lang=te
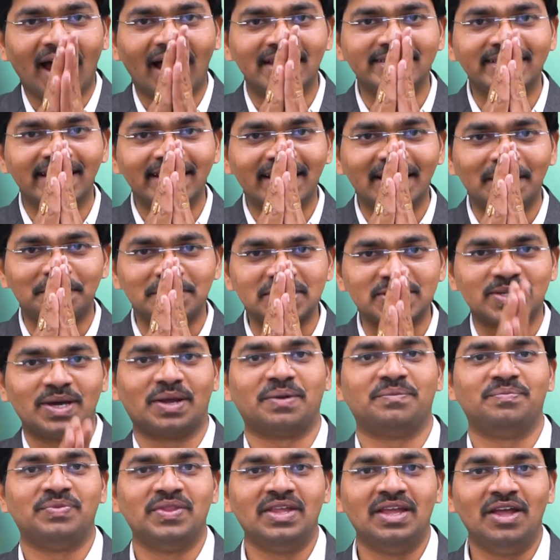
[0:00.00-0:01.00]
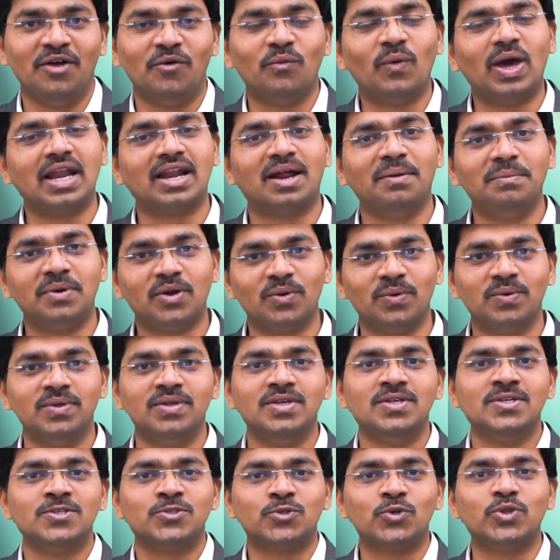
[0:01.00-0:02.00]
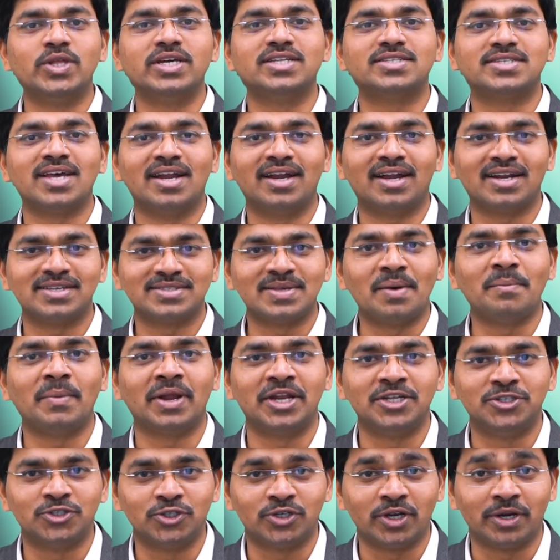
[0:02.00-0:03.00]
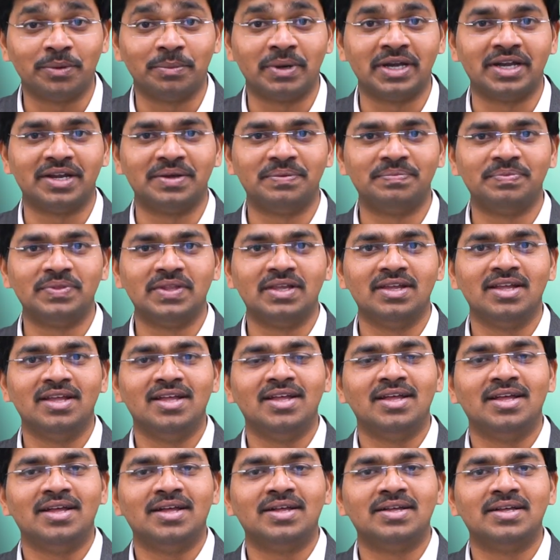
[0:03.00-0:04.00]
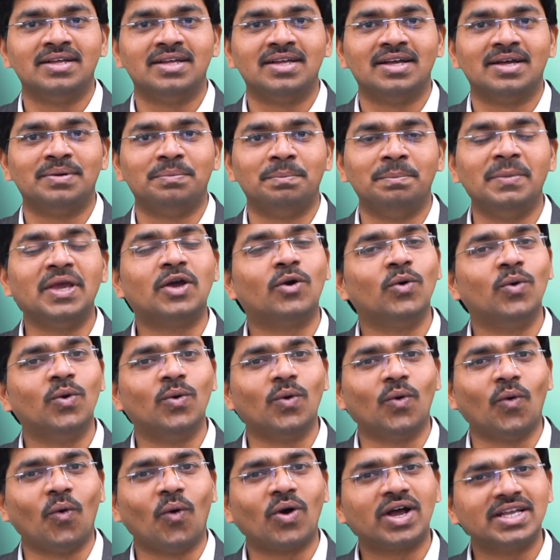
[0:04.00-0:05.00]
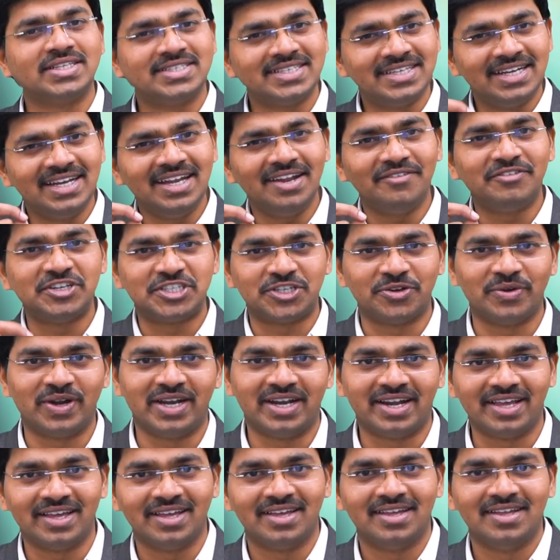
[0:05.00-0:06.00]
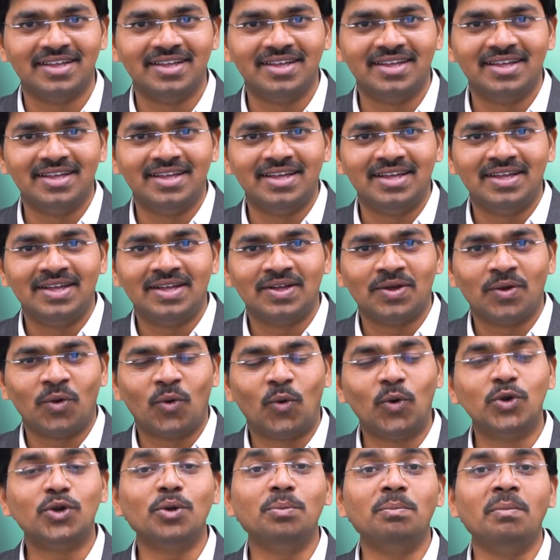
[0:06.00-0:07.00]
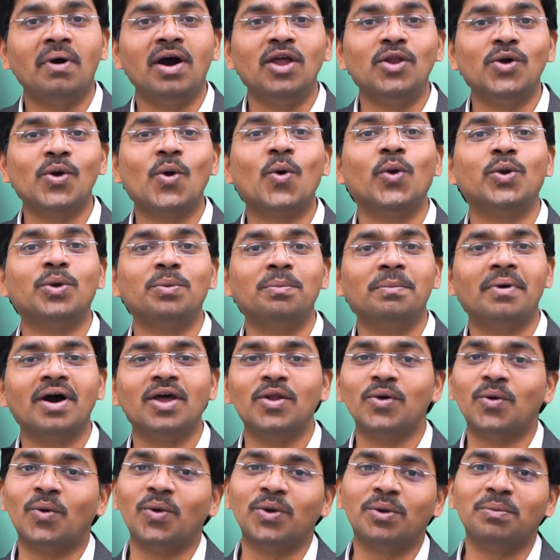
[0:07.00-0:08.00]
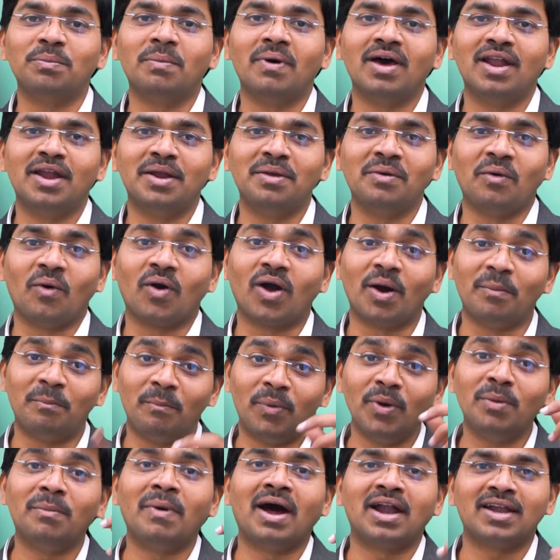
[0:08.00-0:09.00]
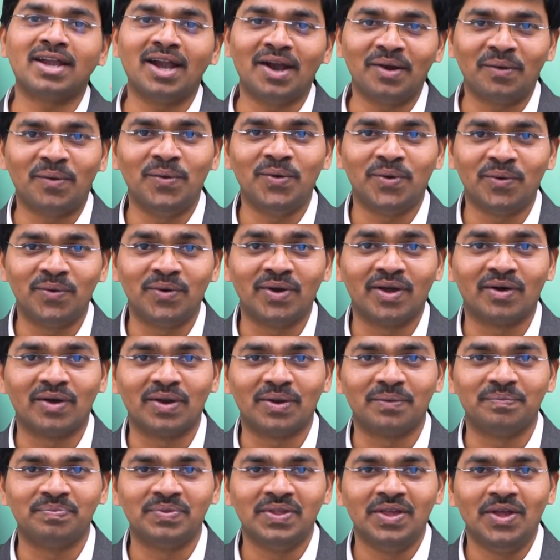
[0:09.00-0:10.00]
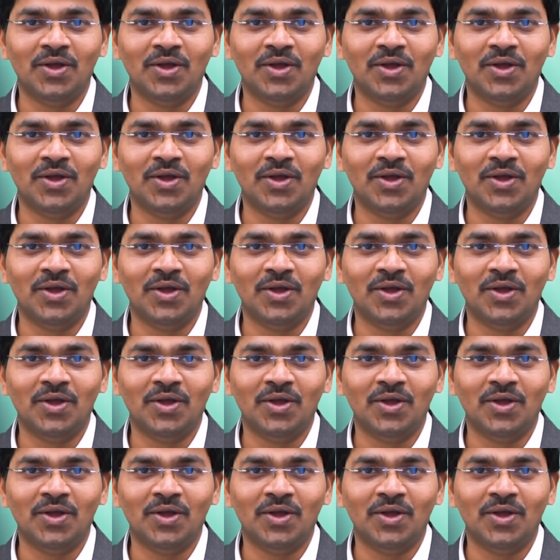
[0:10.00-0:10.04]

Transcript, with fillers: అందరికీ నమస్కారం వెల్కమ్ టు సుధీర్ సండ్ర సమ్మర్ ఎంటర్టైన్మెంట్ మీకు ఒక చిన్న విషయం అండి కుటుంబాలు కుటుంబాలు కుటుంబాలని ఒకప్పుడు మాట్లాడుకుంటూ ఉండేవాళ్ళం